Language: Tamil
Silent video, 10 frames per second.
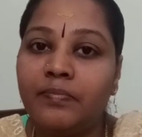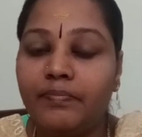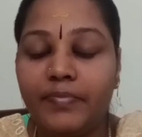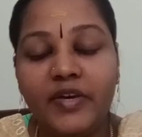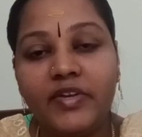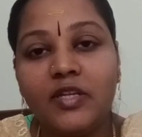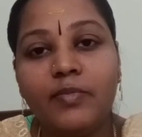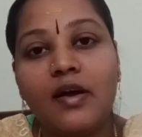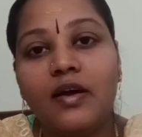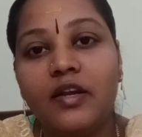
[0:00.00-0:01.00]
இப்படி வந்து
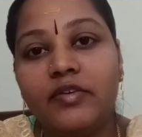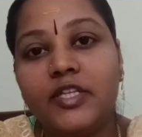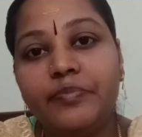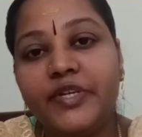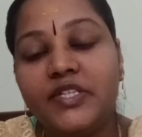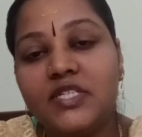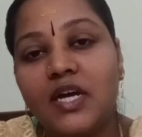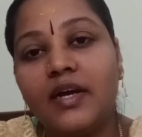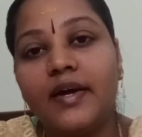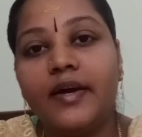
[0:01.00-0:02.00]
மக்களை வந்து
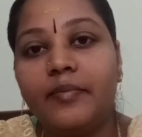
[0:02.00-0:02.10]
பிரித்தாங்க